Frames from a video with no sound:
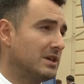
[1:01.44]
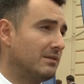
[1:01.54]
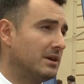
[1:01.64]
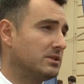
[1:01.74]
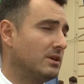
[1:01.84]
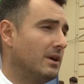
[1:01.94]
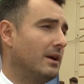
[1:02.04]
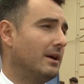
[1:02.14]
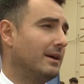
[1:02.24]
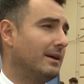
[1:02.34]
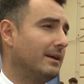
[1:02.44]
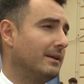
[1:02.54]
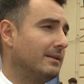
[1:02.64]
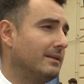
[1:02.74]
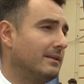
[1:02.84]
działać. E,
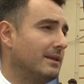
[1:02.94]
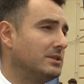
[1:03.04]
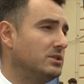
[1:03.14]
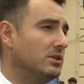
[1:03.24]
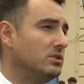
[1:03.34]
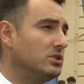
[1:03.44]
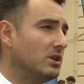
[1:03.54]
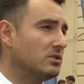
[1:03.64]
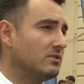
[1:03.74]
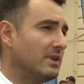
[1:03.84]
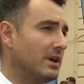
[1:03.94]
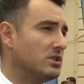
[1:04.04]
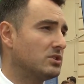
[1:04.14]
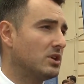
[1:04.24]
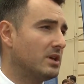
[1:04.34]
na dzień dzisiejszy wydaje
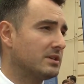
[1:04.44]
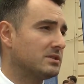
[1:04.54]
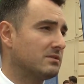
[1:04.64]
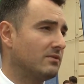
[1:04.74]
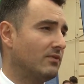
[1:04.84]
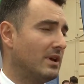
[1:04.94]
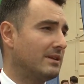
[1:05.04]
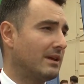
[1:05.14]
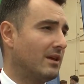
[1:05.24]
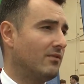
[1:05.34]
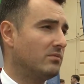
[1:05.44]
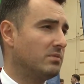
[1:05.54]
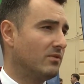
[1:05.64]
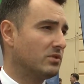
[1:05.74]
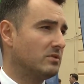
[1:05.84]
się, że jest wiele takich
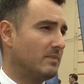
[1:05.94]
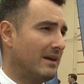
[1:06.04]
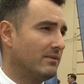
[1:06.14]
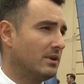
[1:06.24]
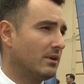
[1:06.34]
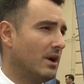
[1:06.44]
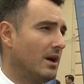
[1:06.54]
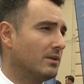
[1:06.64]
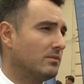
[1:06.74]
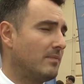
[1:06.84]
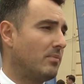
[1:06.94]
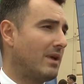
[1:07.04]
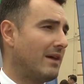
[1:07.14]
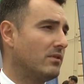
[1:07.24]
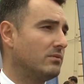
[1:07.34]
wątpliwości prawnych, które
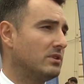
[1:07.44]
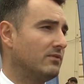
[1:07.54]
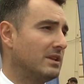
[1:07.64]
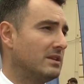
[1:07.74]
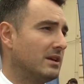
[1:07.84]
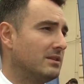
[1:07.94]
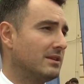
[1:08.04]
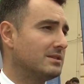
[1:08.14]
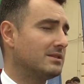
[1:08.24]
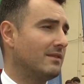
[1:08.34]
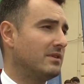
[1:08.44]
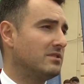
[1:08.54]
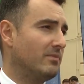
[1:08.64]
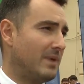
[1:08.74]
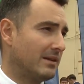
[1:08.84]
pojawią się wtedy, kiedy ten system
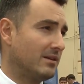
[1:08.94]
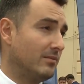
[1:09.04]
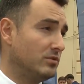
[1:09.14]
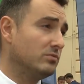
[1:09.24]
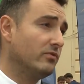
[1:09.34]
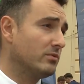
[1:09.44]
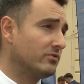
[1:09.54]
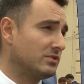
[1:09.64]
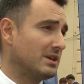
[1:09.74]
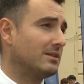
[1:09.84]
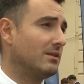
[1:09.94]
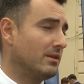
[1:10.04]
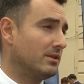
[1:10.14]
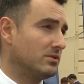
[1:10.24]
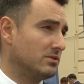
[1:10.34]
wejdzie w praktykę. Bo ci mówimy o rozwiązaniach
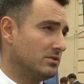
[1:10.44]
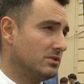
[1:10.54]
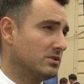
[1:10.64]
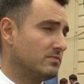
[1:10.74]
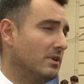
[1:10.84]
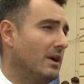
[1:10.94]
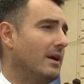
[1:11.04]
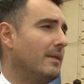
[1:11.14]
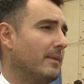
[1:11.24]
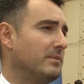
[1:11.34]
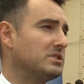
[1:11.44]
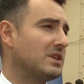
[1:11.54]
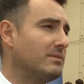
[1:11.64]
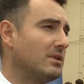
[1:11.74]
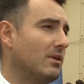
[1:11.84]
teoretycznych, gdzie jesteśmy
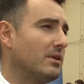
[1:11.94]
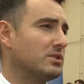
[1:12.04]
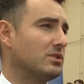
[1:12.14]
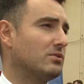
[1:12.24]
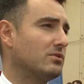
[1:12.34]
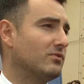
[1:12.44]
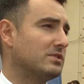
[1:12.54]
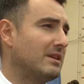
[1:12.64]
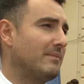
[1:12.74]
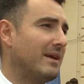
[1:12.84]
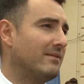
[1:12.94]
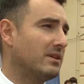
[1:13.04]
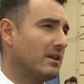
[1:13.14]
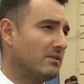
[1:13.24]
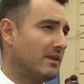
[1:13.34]
mistrzami teorii, jeżeli chodzi o rozwiązania
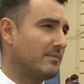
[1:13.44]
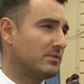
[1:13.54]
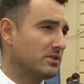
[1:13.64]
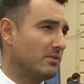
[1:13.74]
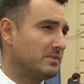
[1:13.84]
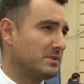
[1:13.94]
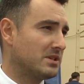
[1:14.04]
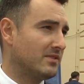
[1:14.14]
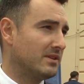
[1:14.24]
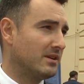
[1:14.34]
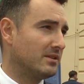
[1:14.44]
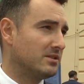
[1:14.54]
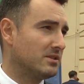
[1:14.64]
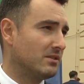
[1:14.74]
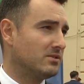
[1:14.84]
prawne i ratowania polskiego bezpieczeństwa
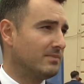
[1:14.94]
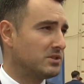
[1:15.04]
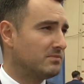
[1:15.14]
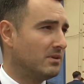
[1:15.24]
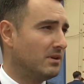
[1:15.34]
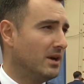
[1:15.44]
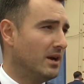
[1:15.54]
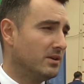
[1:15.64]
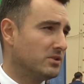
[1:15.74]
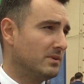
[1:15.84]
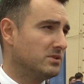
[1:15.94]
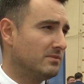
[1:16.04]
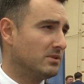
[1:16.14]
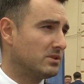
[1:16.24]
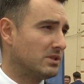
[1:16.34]
energetycznego. Zobaczymy, czy
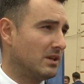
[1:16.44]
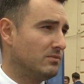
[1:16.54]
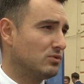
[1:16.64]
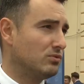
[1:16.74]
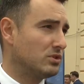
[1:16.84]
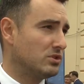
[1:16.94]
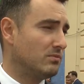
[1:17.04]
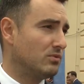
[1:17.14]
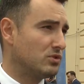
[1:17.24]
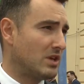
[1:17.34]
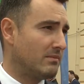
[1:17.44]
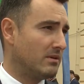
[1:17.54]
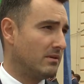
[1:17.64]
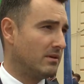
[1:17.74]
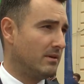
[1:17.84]
będziemy też takimi skutecznymi
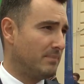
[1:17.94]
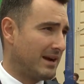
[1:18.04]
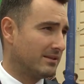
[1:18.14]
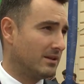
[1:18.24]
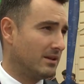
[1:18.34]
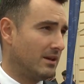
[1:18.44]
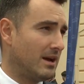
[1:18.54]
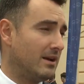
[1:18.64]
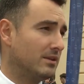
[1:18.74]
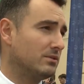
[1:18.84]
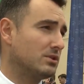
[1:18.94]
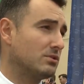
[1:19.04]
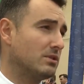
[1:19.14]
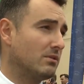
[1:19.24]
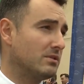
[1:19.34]
uczniami e, praktyki, ale to też
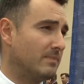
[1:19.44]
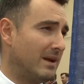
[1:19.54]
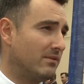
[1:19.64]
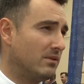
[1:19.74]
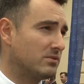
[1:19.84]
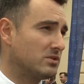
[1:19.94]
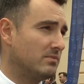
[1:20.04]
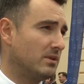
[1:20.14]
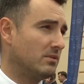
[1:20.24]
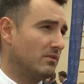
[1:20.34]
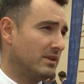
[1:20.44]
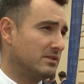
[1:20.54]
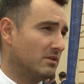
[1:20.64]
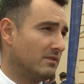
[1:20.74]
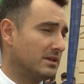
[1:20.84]
od tego jest prawo, żeby je
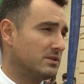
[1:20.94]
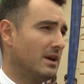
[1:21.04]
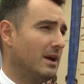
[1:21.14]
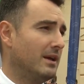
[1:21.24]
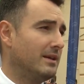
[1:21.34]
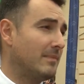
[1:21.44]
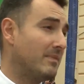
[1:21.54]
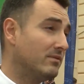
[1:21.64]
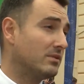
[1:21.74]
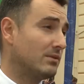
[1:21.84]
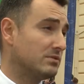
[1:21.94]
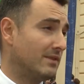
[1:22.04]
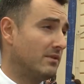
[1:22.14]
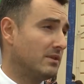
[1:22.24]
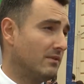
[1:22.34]
nowelizować i na pewno ta
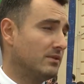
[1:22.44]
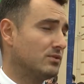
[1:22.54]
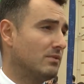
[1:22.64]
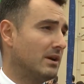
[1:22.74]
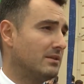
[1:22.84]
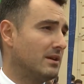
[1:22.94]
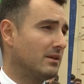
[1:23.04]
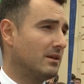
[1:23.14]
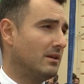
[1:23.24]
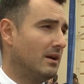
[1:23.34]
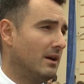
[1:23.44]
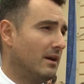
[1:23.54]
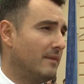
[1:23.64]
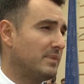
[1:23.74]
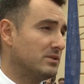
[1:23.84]
ustawa o odnawialnych źródłach energii
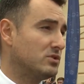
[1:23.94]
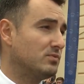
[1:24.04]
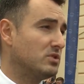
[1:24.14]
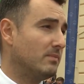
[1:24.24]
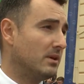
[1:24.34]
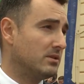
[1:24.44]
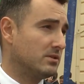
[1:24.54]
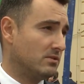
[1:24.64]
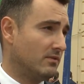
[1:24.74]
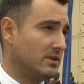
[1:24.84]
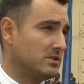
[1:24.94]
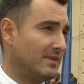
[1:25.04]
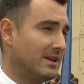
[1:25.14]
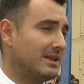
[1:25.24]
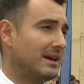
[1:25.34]
prędzej czy później będzie
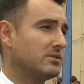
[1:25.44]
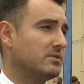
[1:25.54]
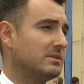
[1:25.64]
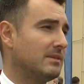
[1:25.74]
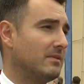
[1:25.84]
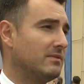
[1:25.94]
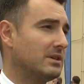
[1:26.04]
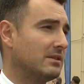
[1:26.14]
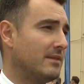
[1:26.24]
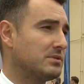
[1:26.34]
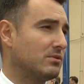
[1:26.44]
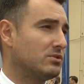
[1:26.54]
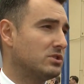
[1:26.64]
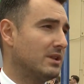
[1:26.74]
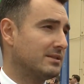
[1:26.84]
znowelizowana tak, żeby zapewnić jak najlepsze
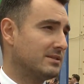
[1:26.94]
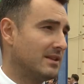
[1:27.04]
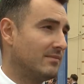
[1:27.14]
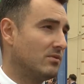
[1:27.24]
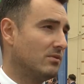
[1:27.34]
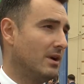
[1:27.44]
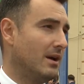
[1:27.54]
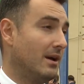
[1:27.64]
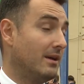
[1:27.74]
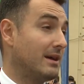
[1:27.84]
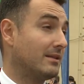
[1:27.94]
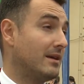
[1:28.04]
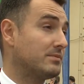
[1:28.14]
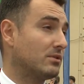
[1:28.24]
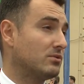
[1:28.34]
korzyści dla systemu, jak
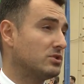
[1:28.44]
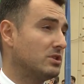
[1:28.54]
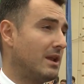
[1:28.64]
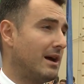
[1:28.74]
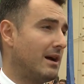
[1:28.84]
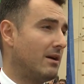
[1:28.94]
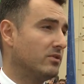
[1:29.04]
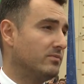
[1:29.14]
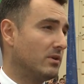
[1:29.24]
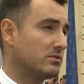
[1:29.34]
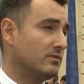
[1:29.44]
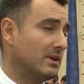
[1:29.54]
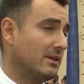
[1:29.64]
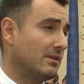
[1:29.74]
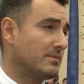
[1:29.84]
najlepsze korzyści dla odbiorców,
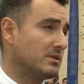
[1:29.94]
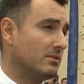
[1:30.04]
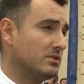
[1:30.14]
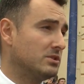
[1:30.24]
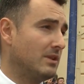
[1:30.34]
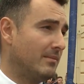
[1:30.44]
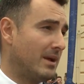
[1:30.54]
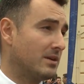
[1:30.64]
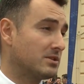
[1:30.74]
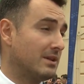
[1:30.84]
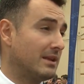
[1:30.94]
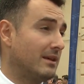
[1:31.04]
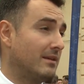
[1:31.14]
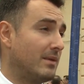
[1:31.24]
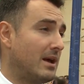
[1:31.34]
jak najlepsze korzyści dla branży, dla
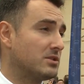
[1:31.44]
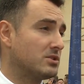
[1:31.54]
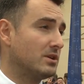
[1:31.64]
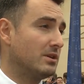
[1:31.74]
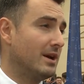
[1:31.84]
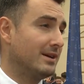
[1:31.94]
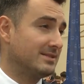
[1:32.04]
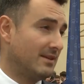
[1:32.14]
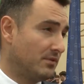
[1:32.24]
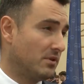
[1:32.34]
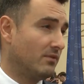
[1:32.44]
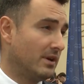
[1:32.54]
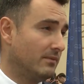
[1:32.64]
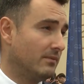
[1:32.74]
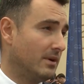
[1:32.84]
tej branży zawodowej,